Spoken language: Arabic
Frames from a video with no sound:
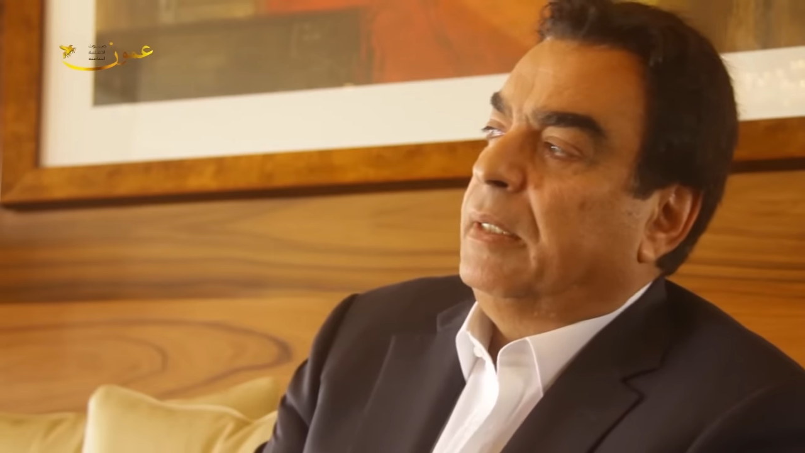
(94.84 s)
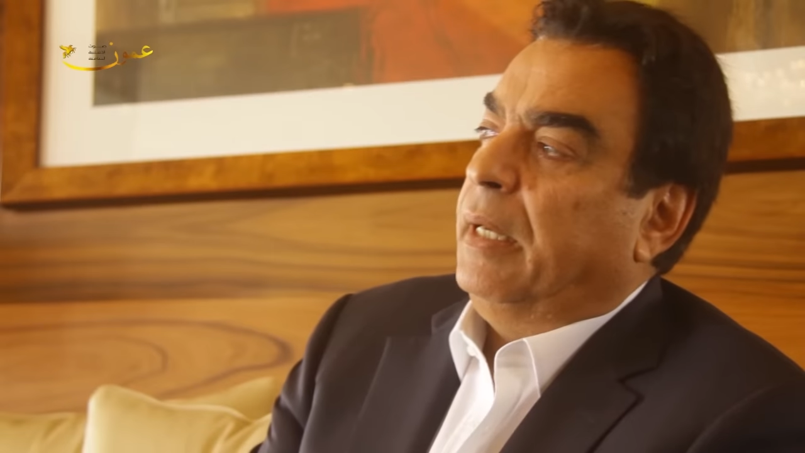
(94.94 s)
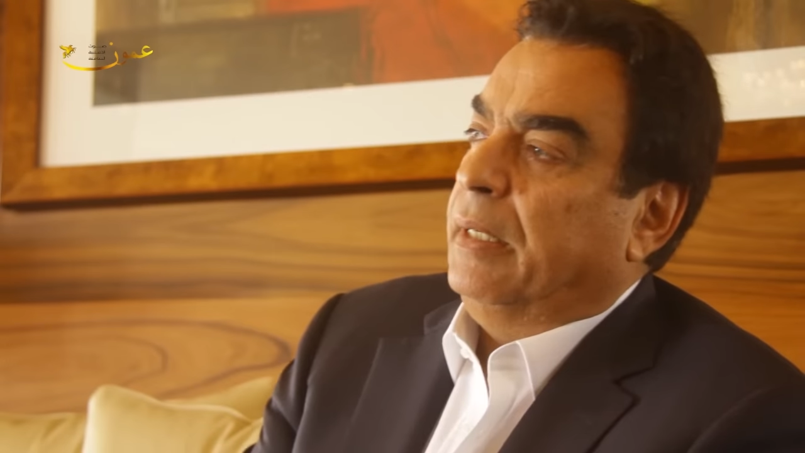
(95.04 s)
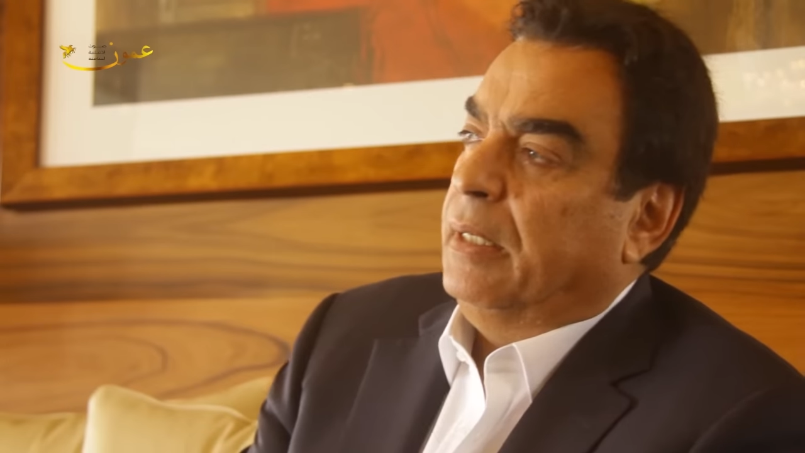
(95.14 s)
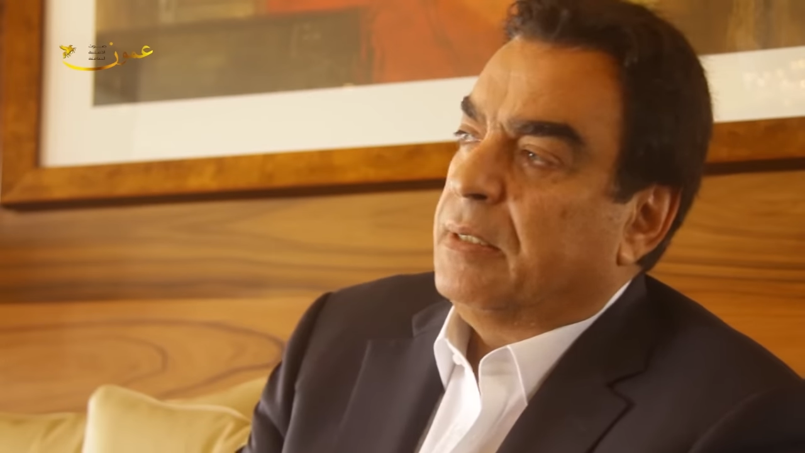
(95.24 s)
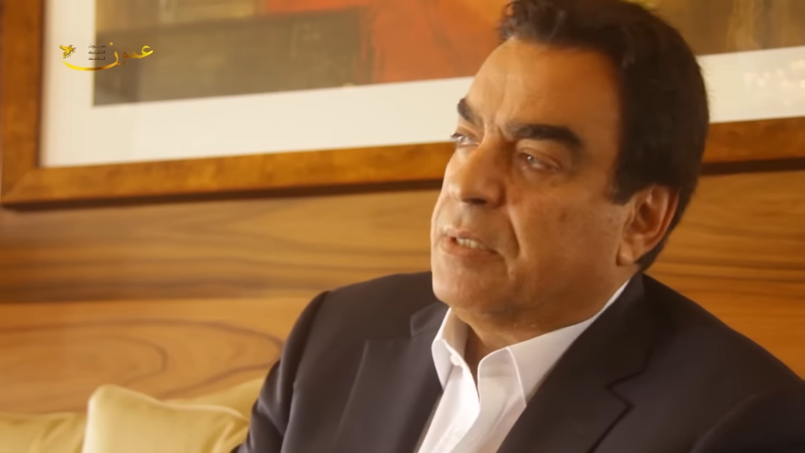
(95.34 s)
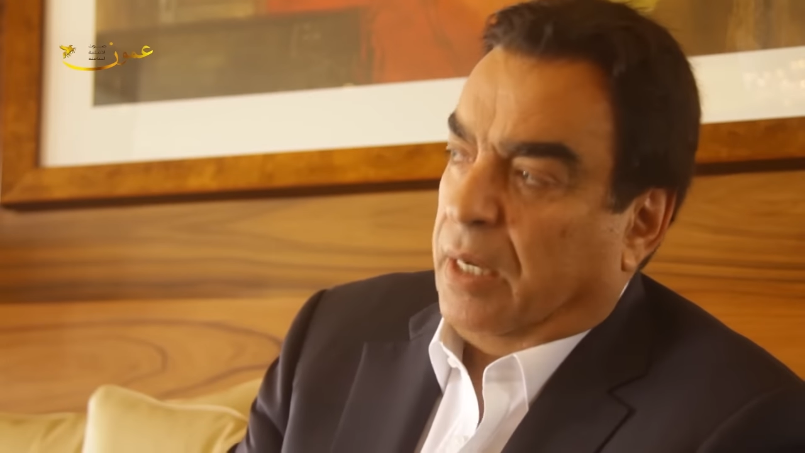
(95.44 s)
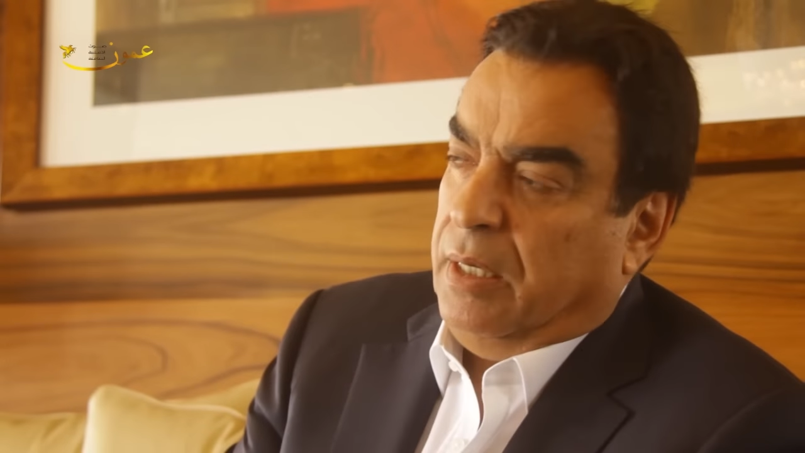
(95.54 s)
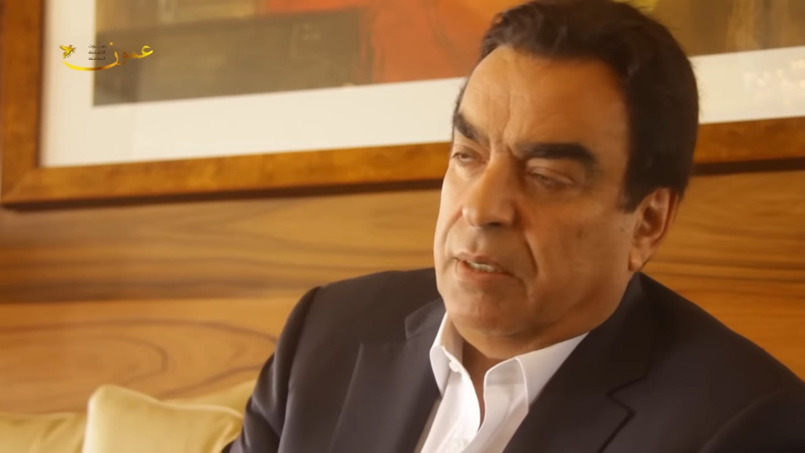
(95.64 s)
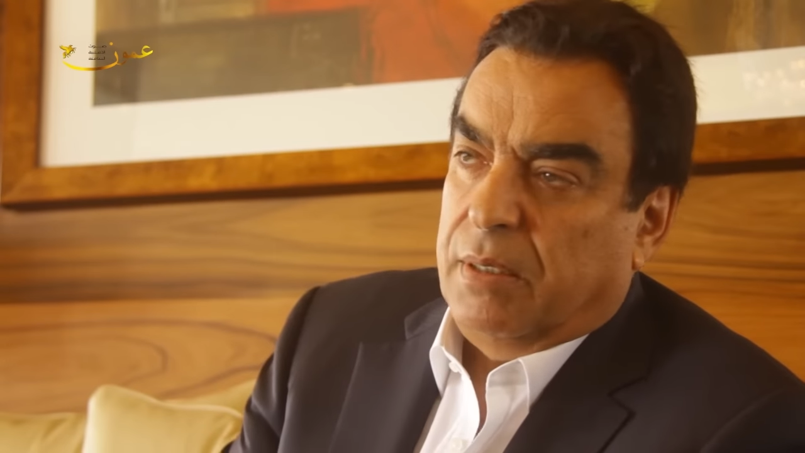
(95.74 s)
يعني
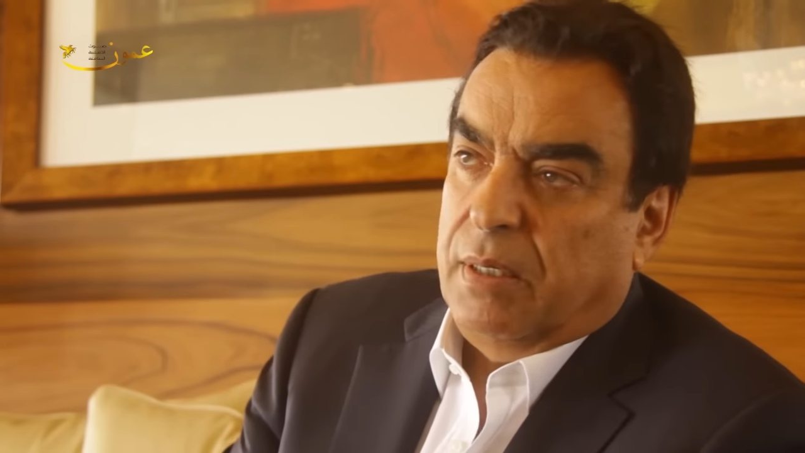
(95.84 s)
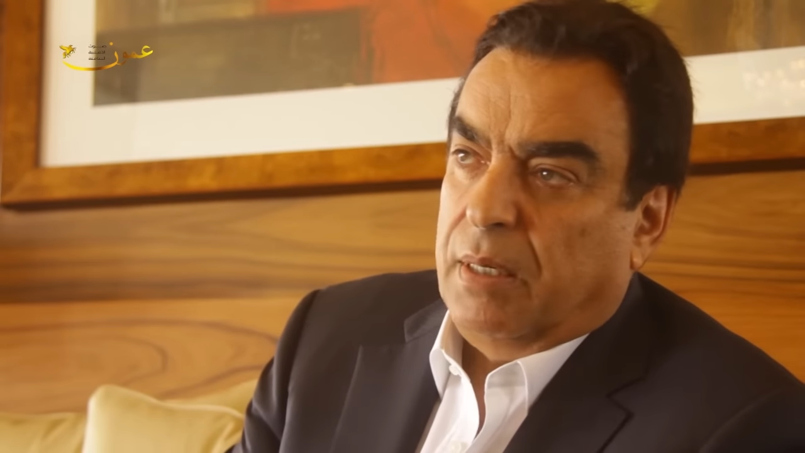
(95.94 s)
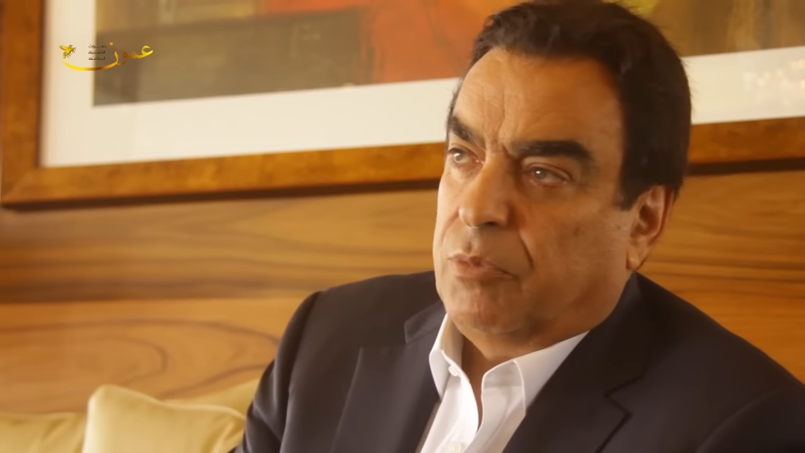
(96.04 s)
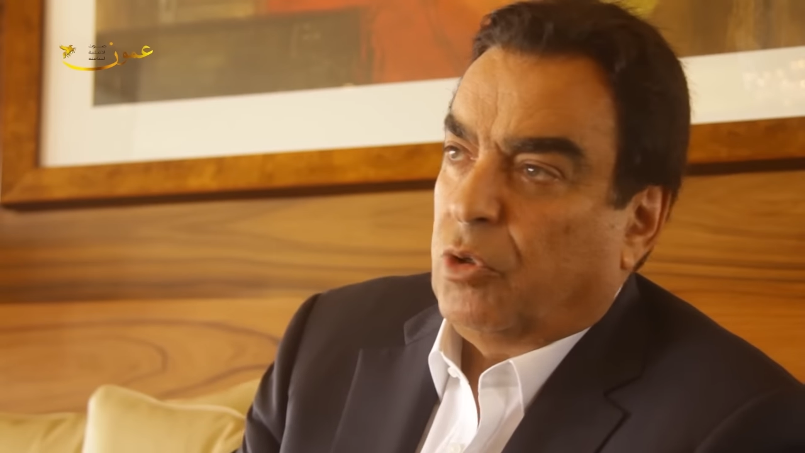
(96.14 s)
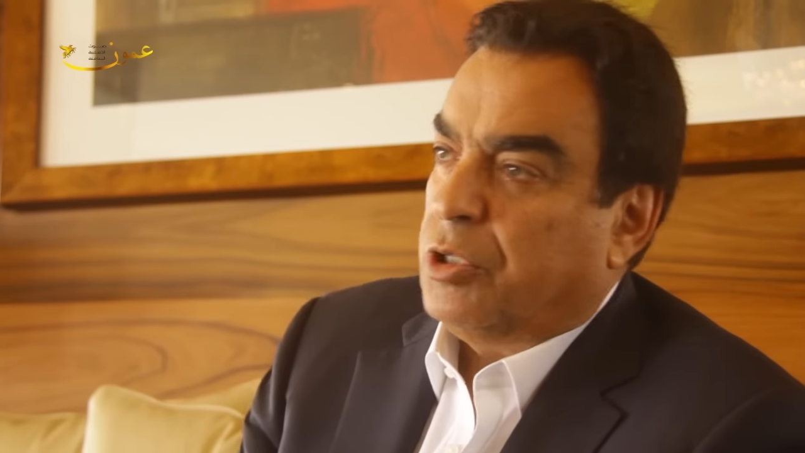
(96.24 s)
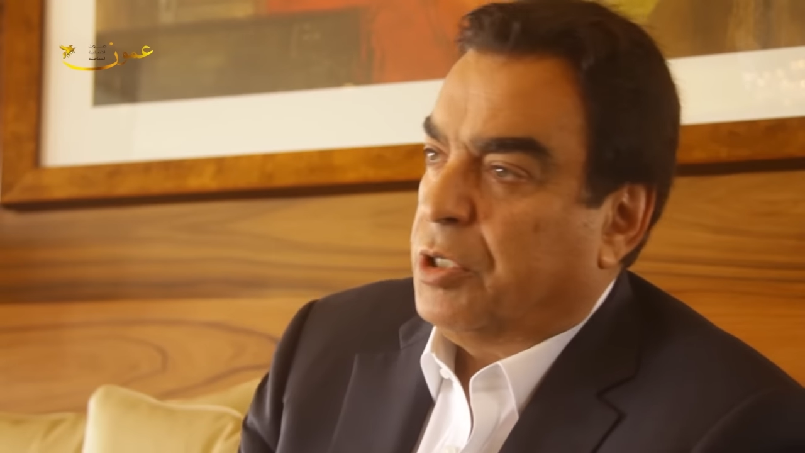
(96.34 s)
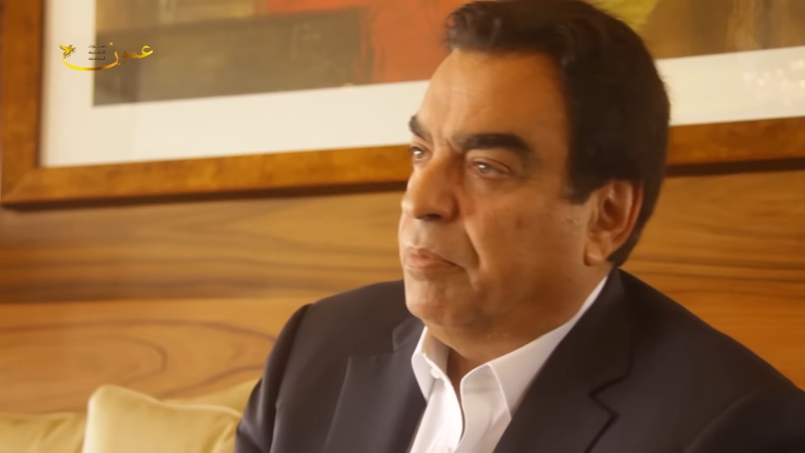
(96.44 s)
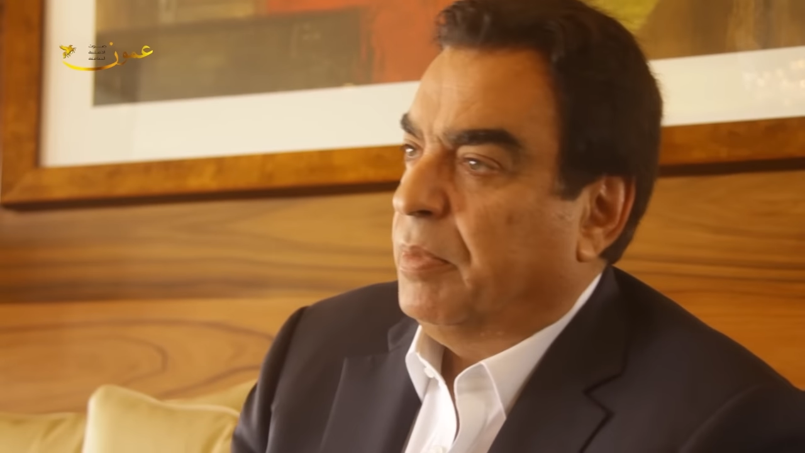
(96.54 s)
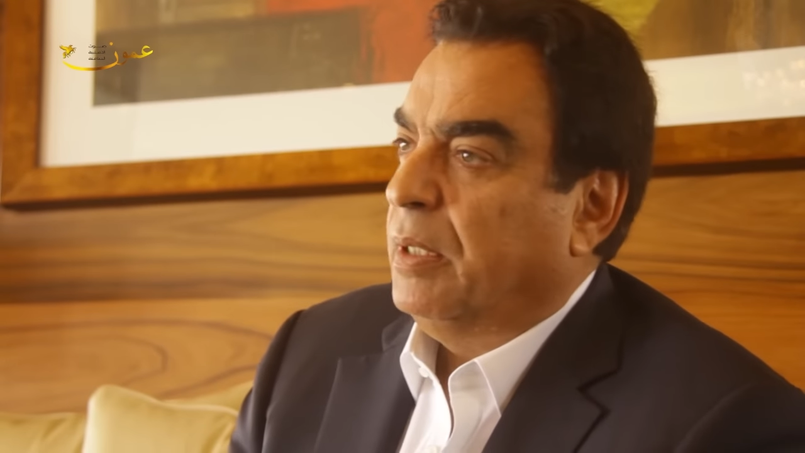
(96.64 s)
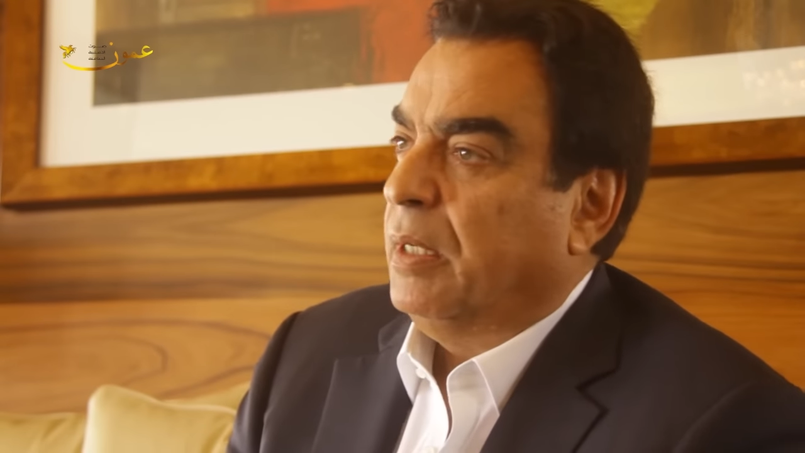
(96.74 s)
صحيح لم تعجب